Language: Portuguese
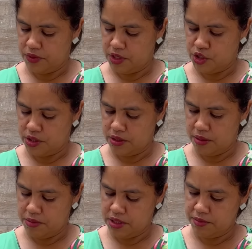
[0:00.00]
Achei da
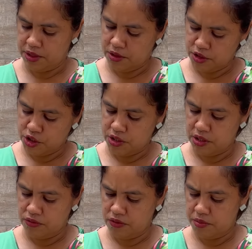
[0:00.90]
mesma notinha e
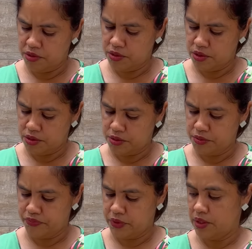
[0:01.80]
devolvi pro dono.
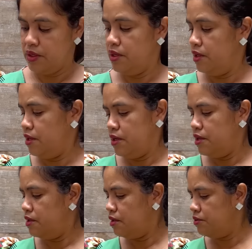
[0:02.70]

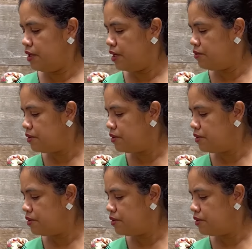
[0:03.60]
Não, não quero